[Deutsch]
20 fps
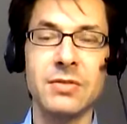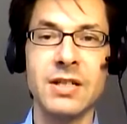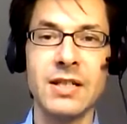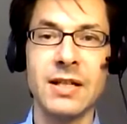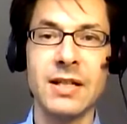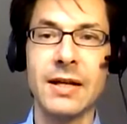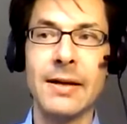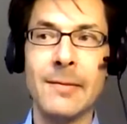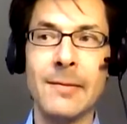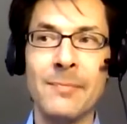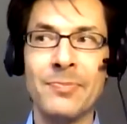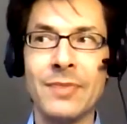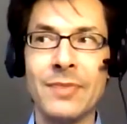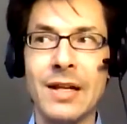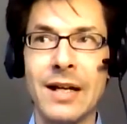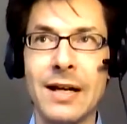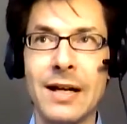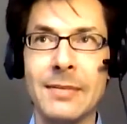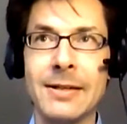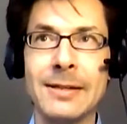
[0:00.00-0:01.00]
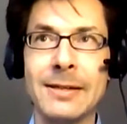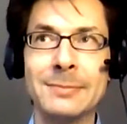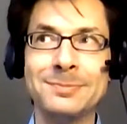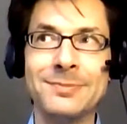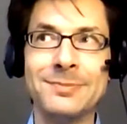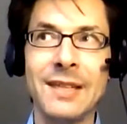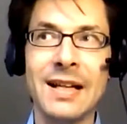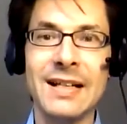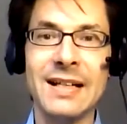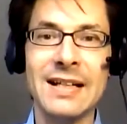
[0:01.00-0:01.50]
ist. Aber
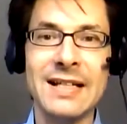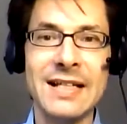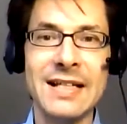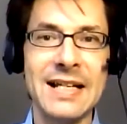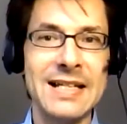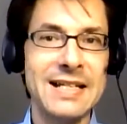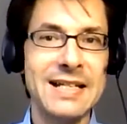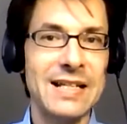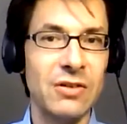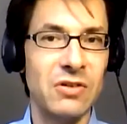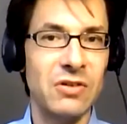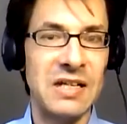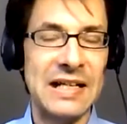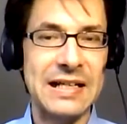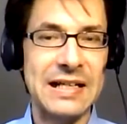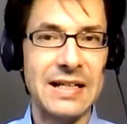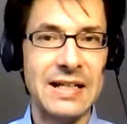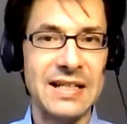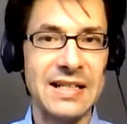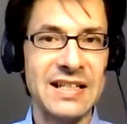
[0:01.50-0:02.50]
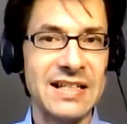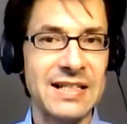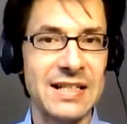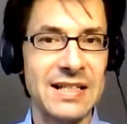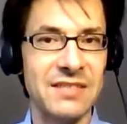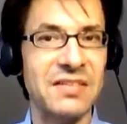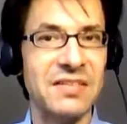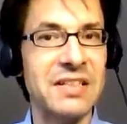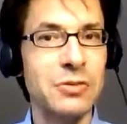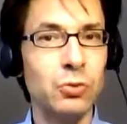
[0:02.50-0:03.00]
das heißt ja noch lange nicht, dass da
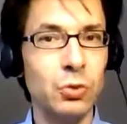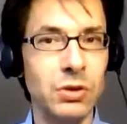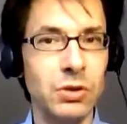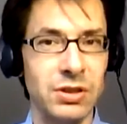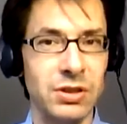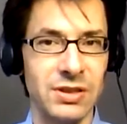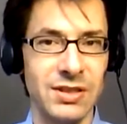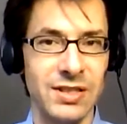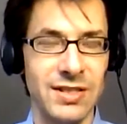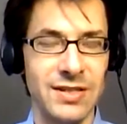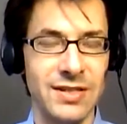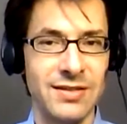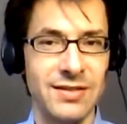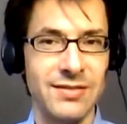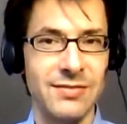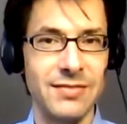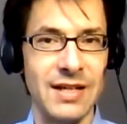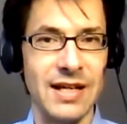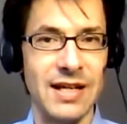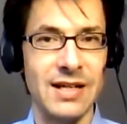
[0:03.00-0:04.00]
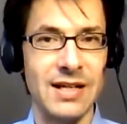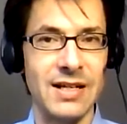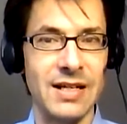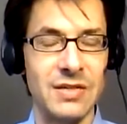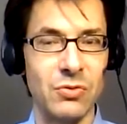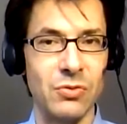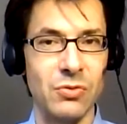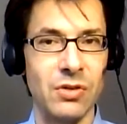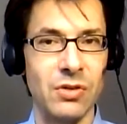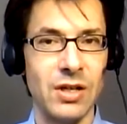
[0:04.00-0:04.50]
so was Gutes ist. Ja,
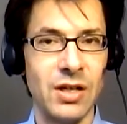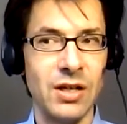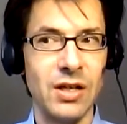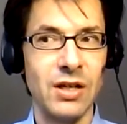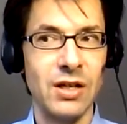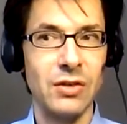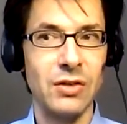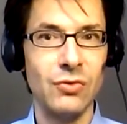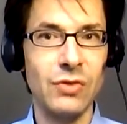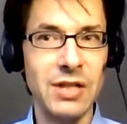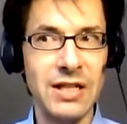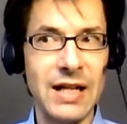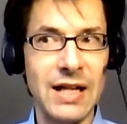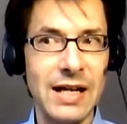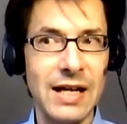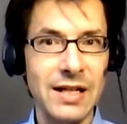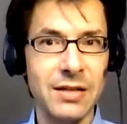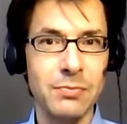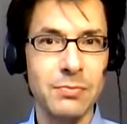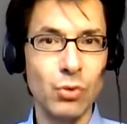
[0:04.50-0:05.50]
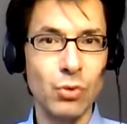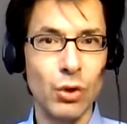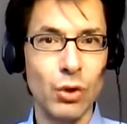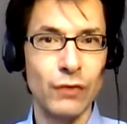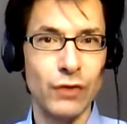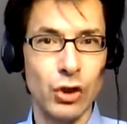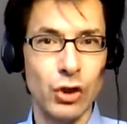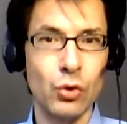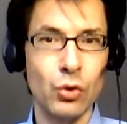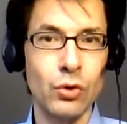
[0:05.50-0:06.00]
also nur die nackte, pure
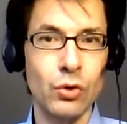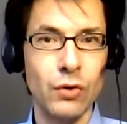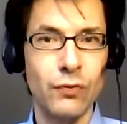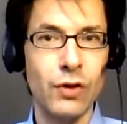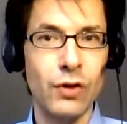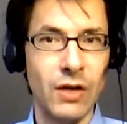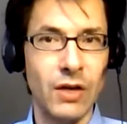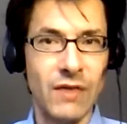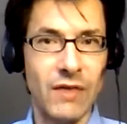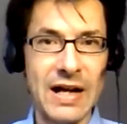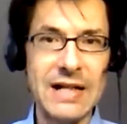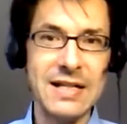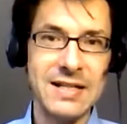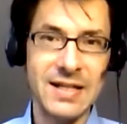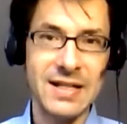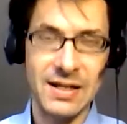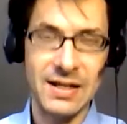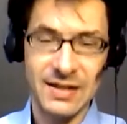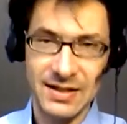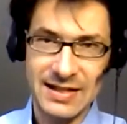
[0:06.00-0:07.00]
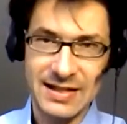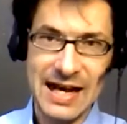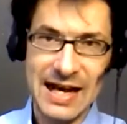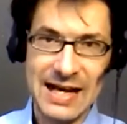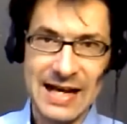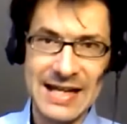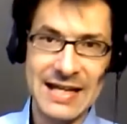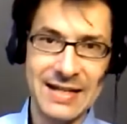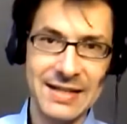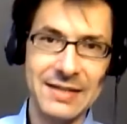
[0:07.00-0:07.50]
Verschonung von Gewalt ist ja das
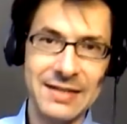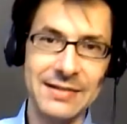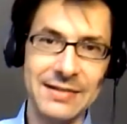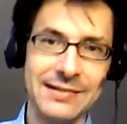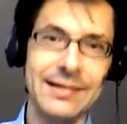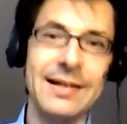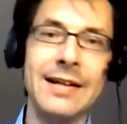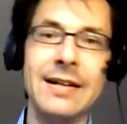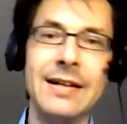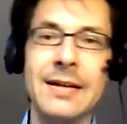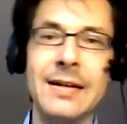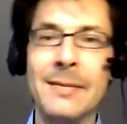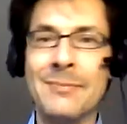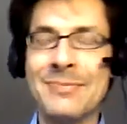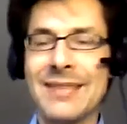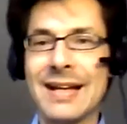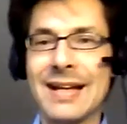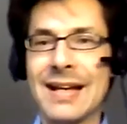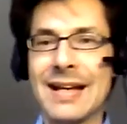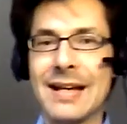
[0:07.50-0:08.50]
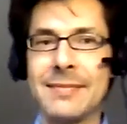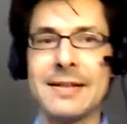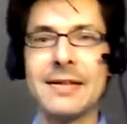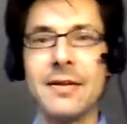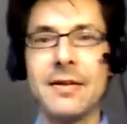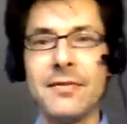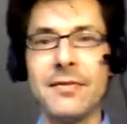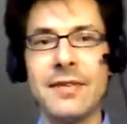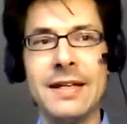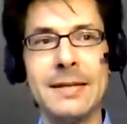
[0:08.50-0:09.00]
eine, aber
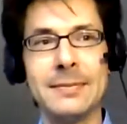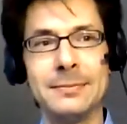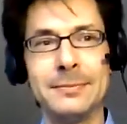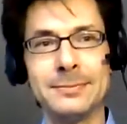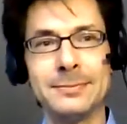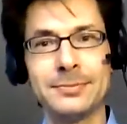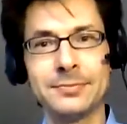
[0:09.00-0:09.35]
irgendwie,